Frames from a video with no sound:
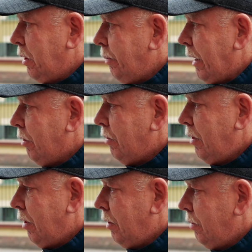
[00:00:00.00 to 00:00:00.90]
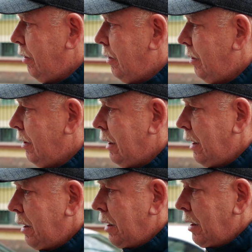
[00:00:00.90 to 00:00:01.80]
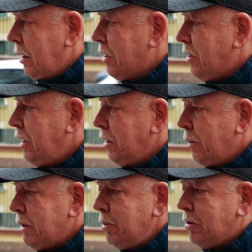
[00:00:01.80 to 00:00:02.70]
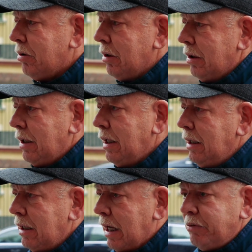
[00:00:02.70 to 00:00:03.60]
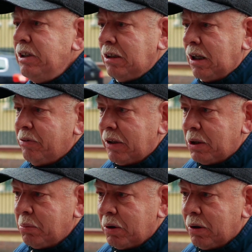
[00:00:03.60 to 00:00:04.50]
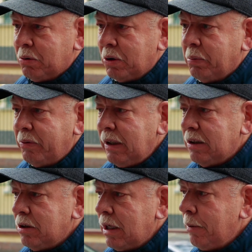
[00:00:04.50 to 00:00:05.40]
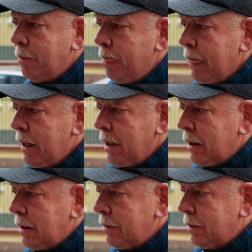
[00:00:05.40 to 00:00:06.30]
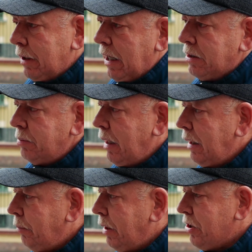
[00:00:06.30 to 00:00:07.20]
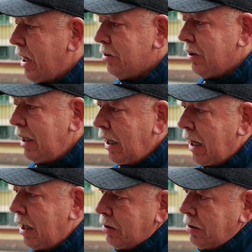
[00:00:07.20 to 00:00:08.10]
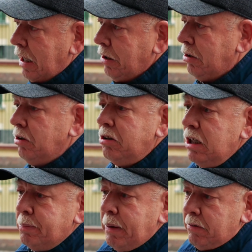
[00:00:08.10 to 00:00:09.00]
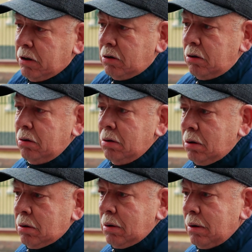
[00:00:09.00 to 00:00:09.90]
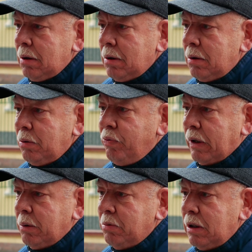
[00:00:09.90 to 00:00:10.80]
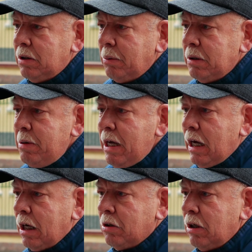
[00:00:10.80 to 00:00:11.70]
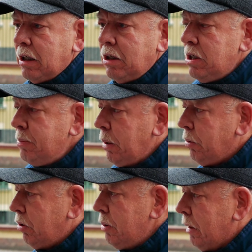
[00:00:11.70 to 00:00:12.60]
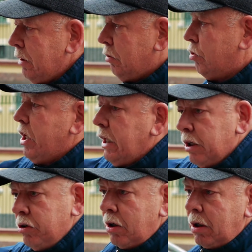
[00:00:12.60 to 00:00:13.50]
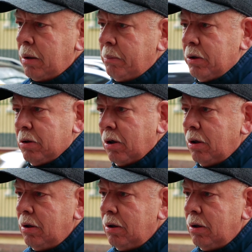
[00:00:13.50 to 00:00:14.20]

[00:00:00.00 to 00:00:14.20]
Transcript: Proszę Panią, no jeżeli zobaczymy, co, jak wyjdzie to referendum, bo to trudno powiedzieć, nie? Każdy ma, ma szansę, a jak, jeżeli się nie sprawdza, to uważam, że trzeba zmieniać. Jak najszybciej, bo to nie ma sensu czekać. Po co?